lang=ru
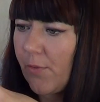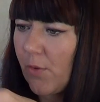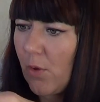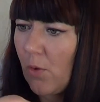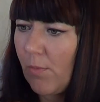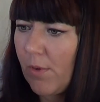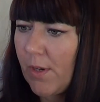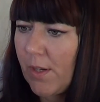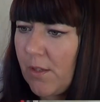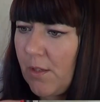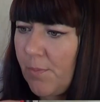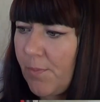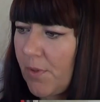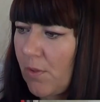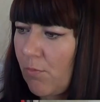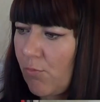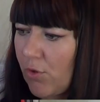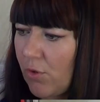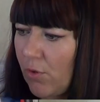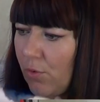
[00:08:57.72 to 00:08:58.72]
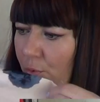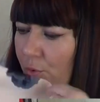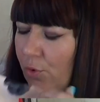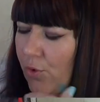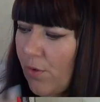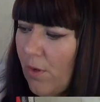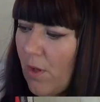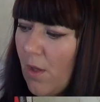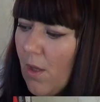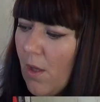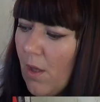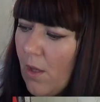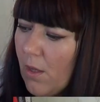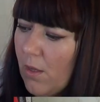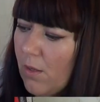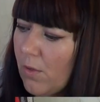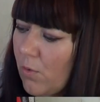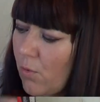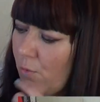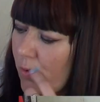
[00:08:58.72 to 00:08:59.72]
по нему ходить, потому что тоже
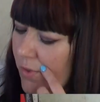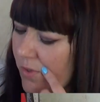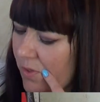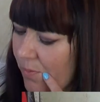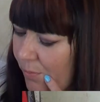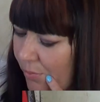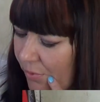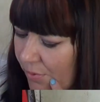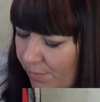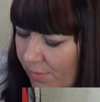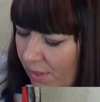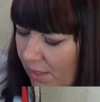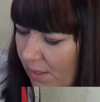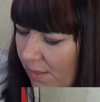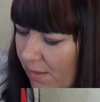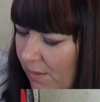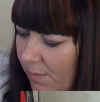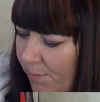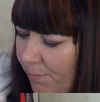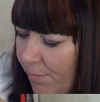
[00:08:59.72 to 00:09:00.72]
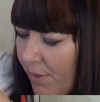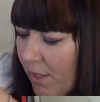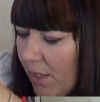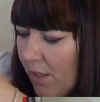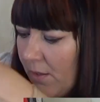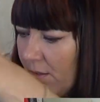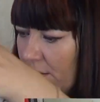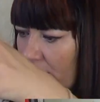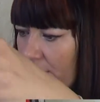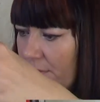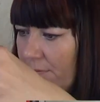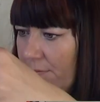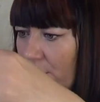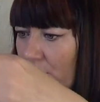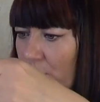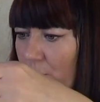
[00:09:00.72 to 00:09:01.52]
а, кожа будет, мне кажется, туреть в